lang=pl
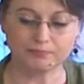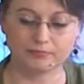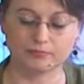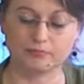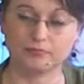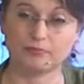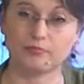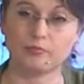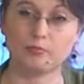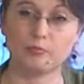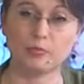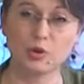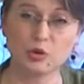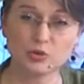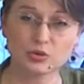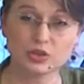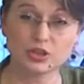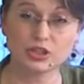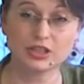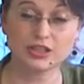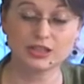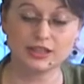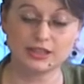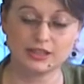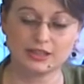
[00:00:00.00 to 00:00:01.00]
Mm,
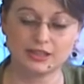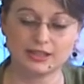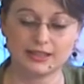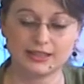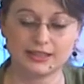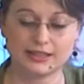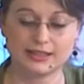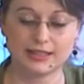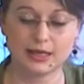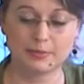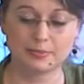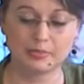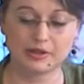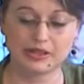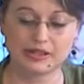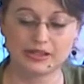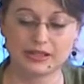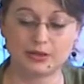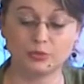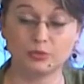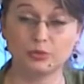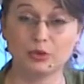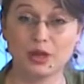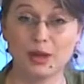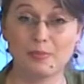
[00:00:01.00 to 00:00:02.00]
Bończyk e,
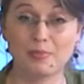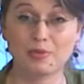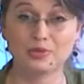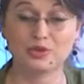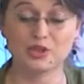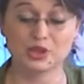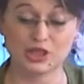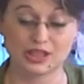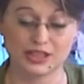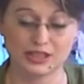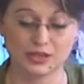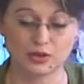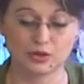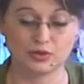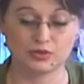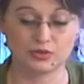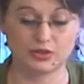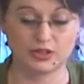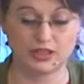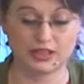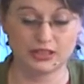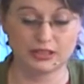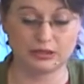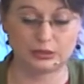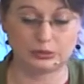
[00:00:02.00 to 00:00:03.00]
zaprezentuje podczas
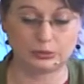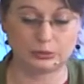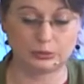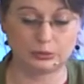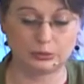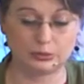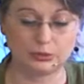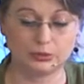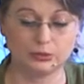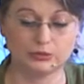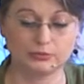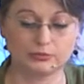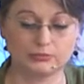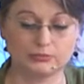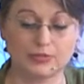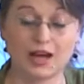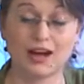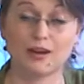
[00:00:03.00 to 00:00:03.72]
koncertu mm,